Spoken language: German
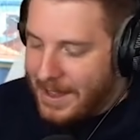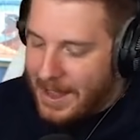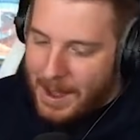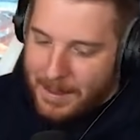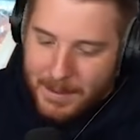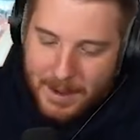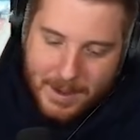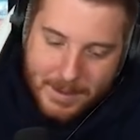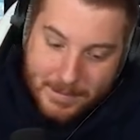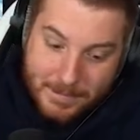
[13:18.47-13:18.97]

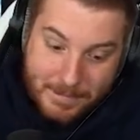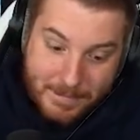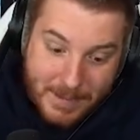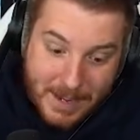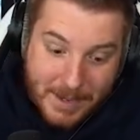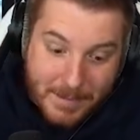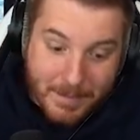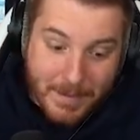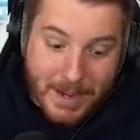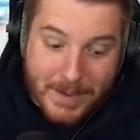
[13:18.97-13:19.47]
Aber
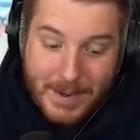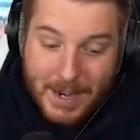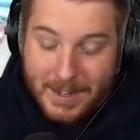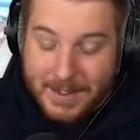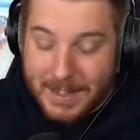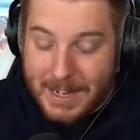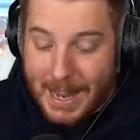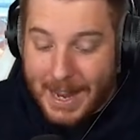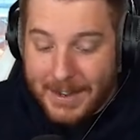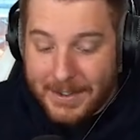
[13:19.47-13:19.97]
wenn, wenn
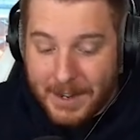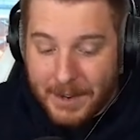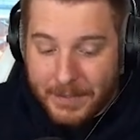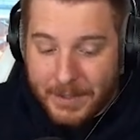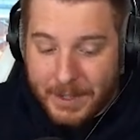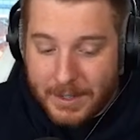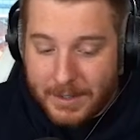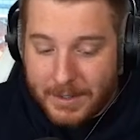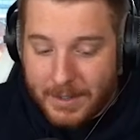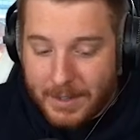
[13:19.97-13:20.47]
das
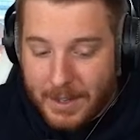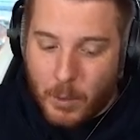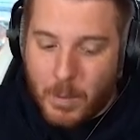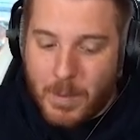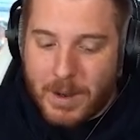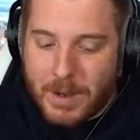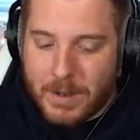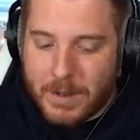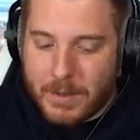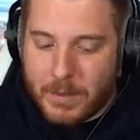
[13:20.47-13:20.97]
Leidenschaft ist und
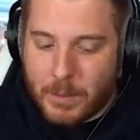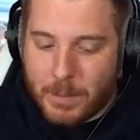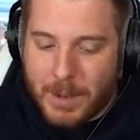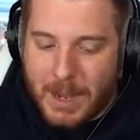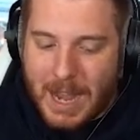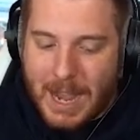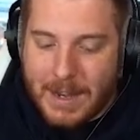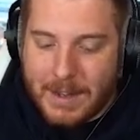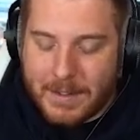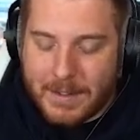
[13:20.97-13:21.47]
man so
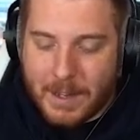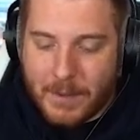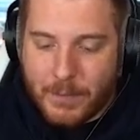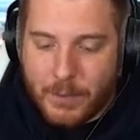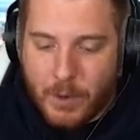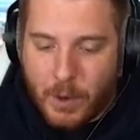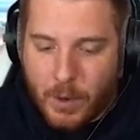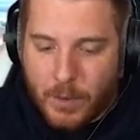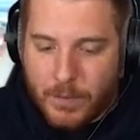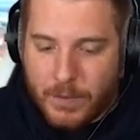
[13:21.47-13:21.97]
bereit ist,
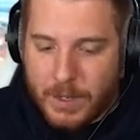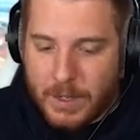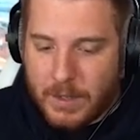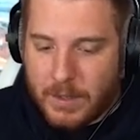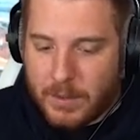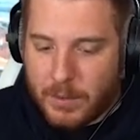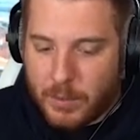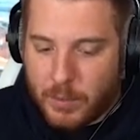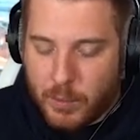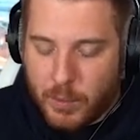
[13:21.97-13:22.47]
dafür auch viel
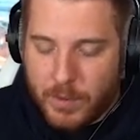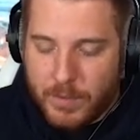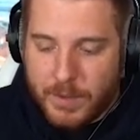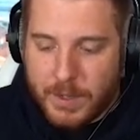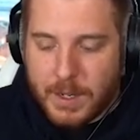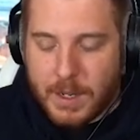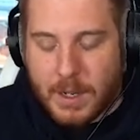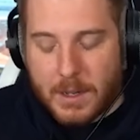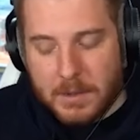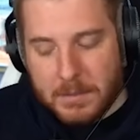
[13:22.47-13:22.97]
zu tun
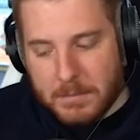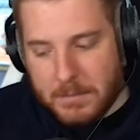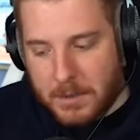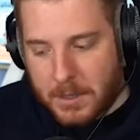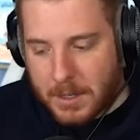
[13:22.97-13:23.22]
wieder,